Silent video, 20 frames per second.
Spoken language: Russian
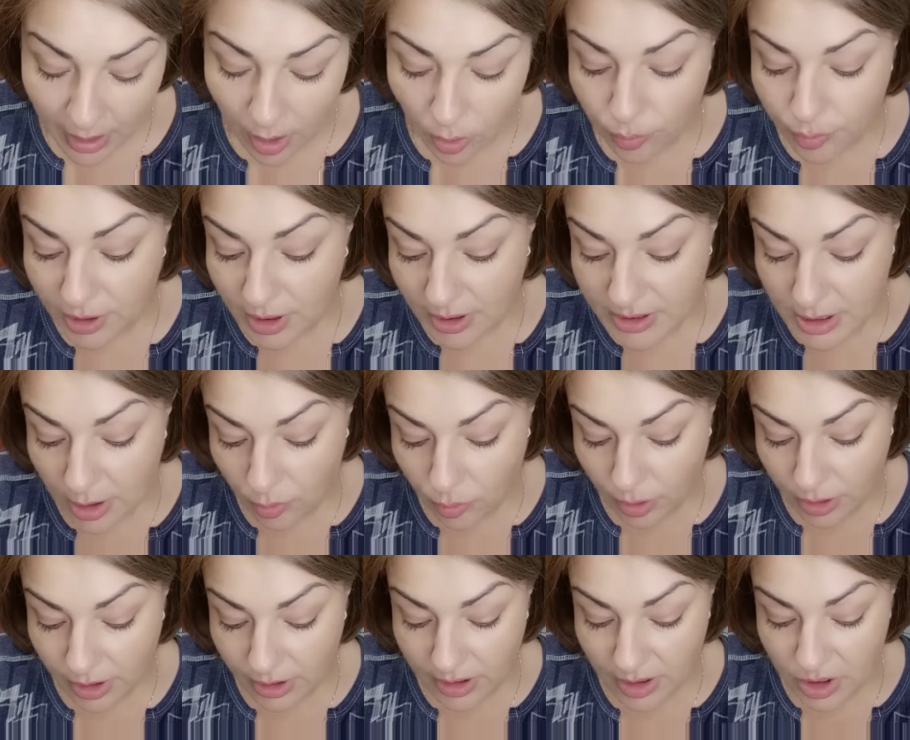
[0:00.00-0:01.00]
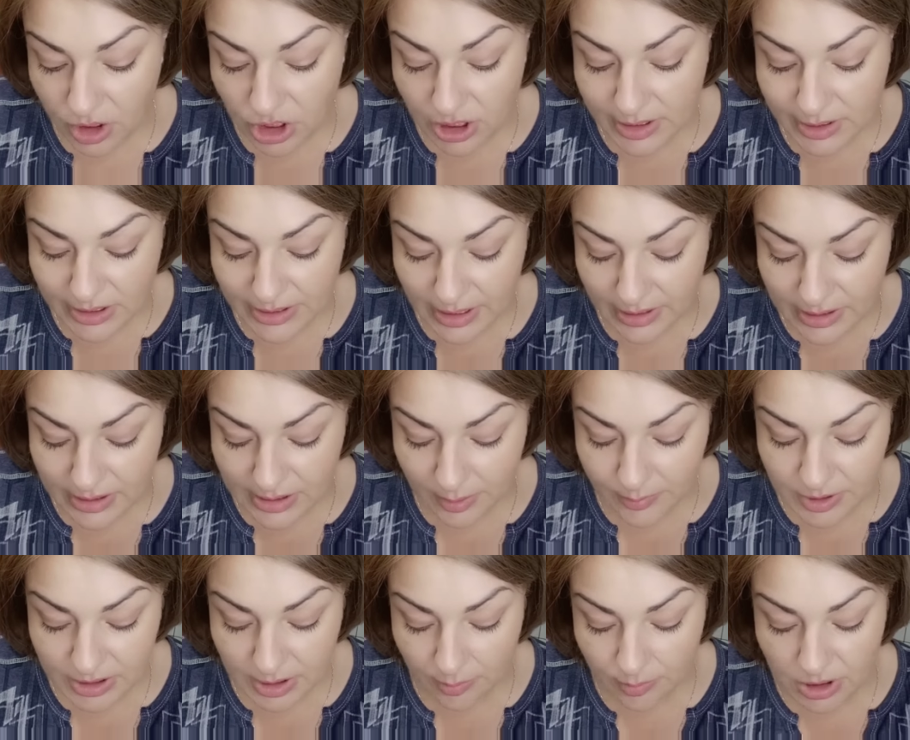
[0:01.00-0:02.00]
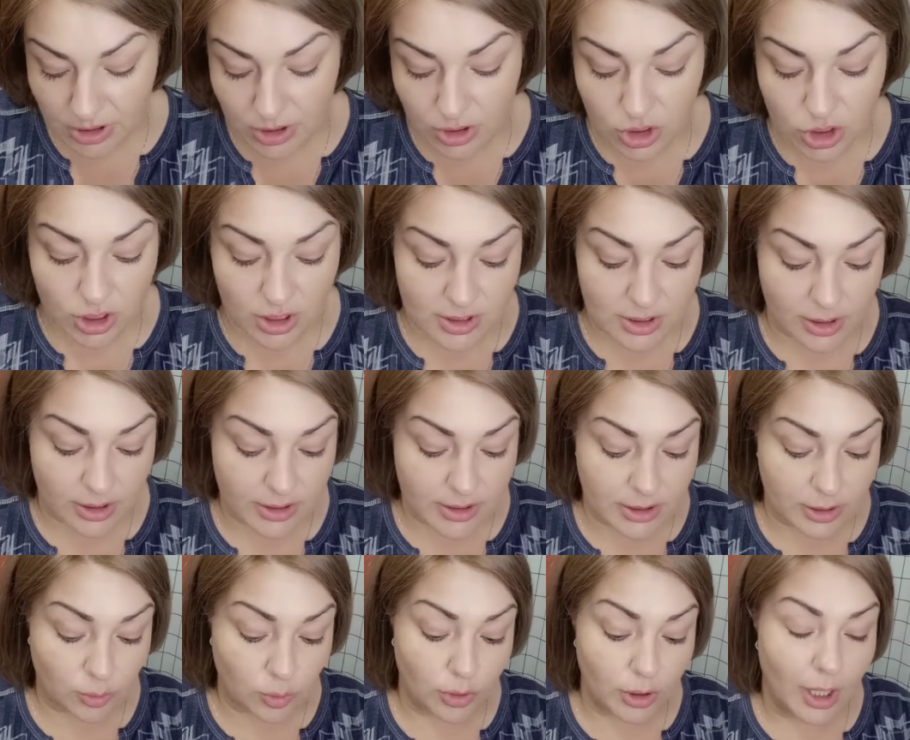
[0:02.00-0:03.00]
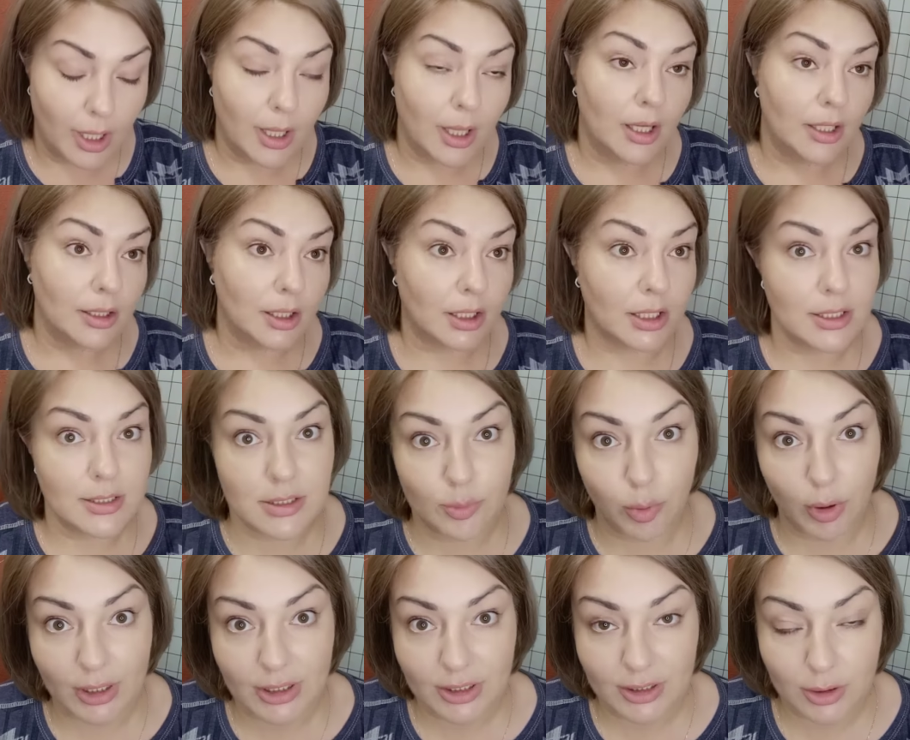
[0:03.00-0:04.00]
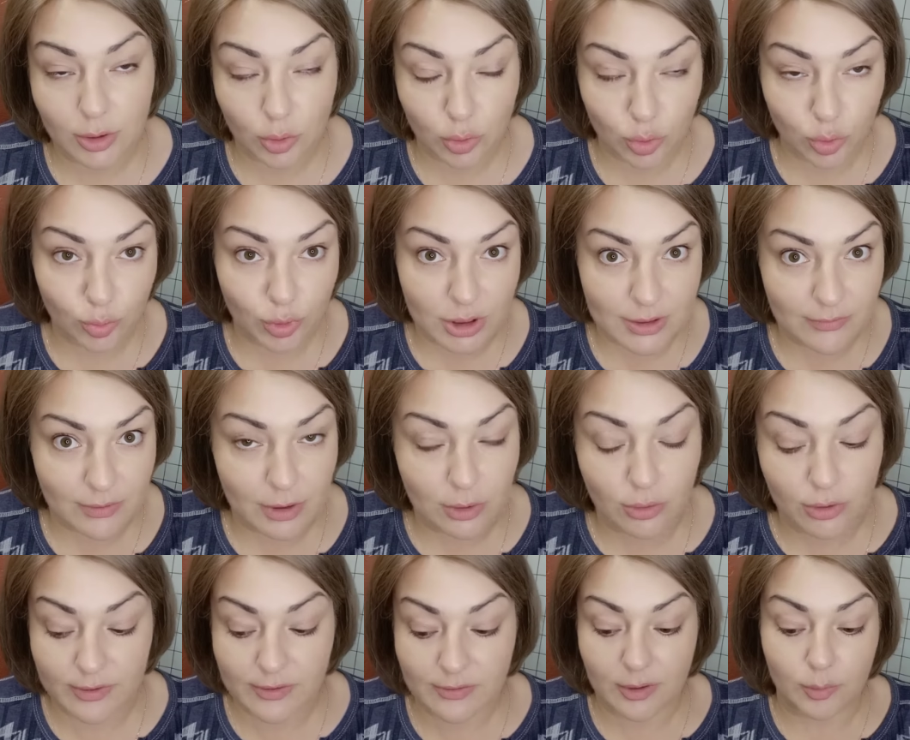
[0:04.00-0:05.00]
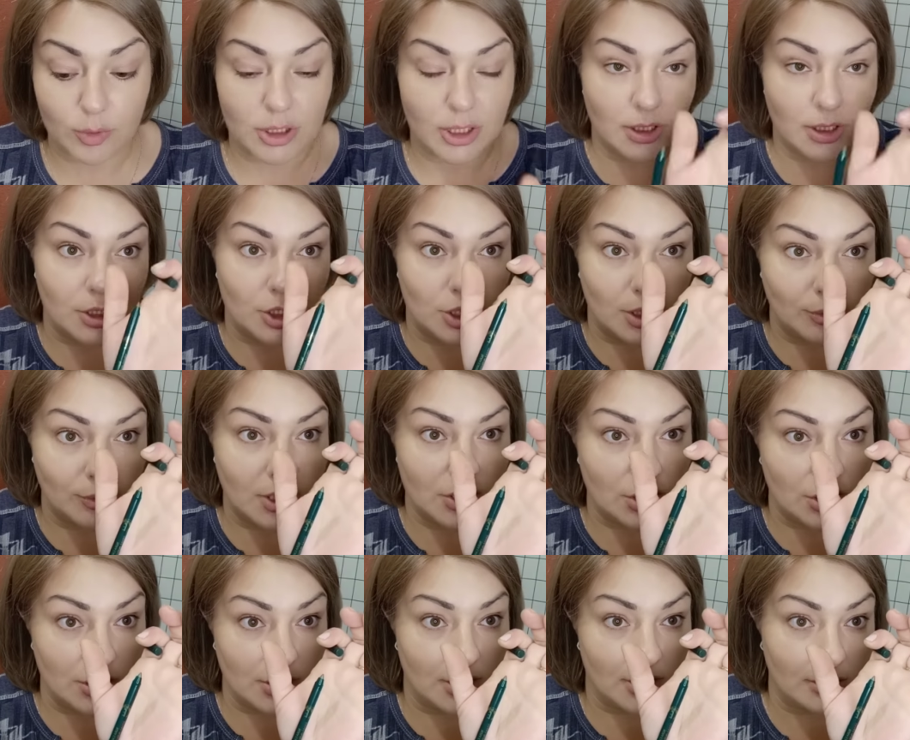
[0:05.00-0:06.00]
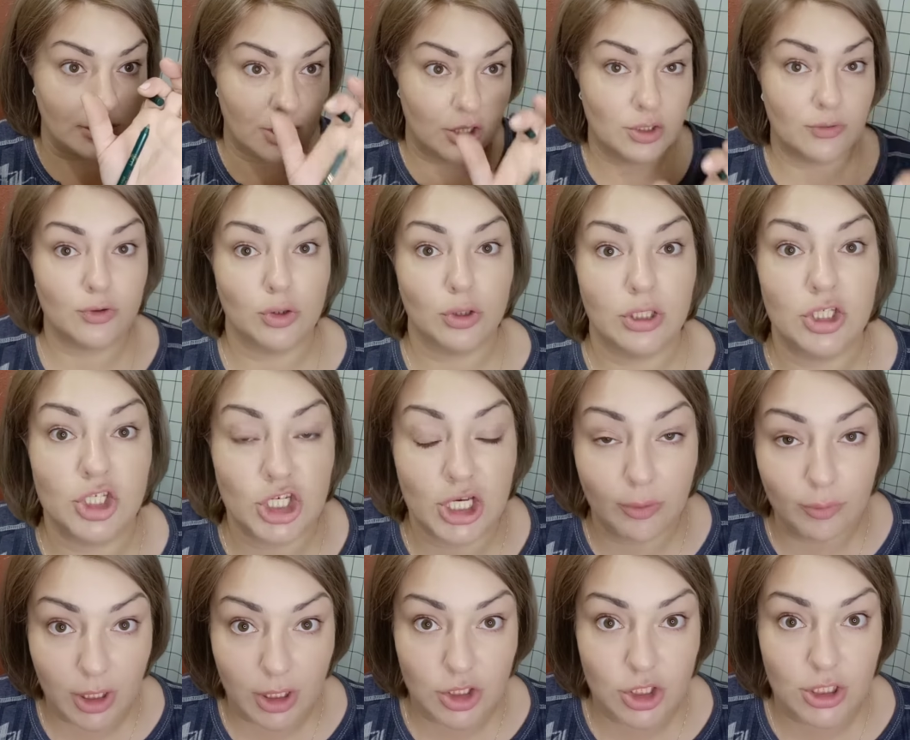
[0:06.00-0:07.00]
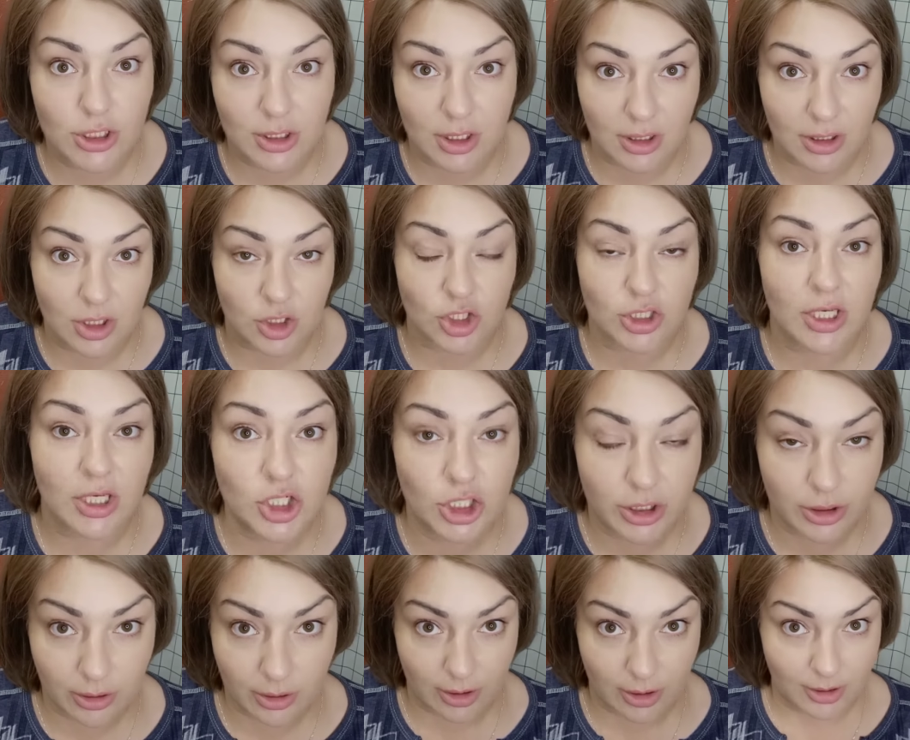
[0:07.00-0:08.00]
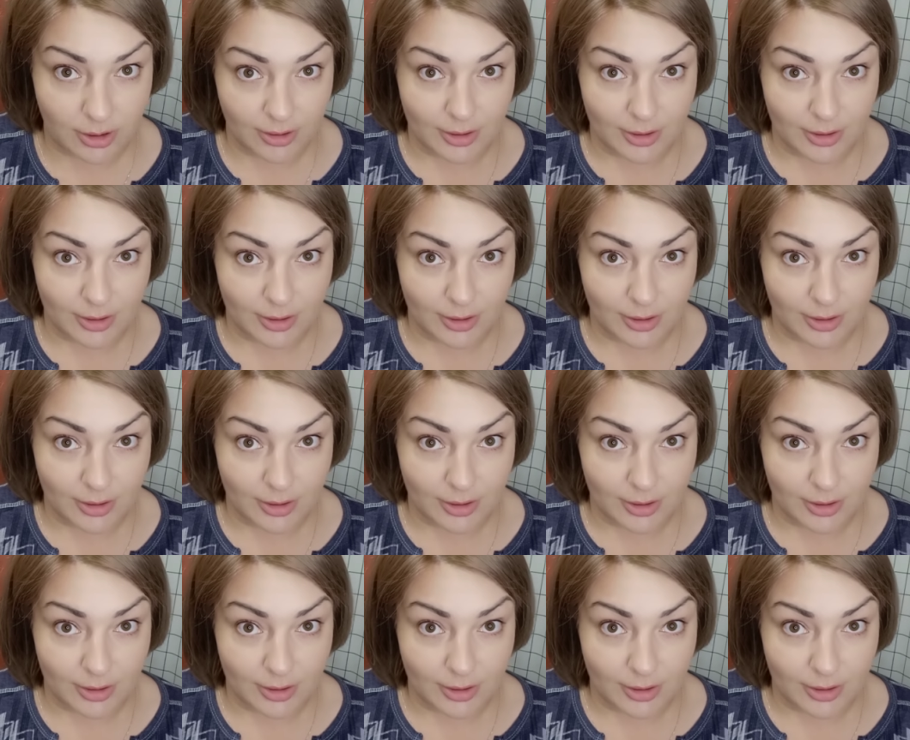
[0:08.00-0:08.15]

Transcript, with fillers: У меня зелененькая, 6776 артикул. Такие дебаты на ютубе развернулись в комментариях, чем точить карандаш. Девчонки, чем точить карандаш? Точилкой.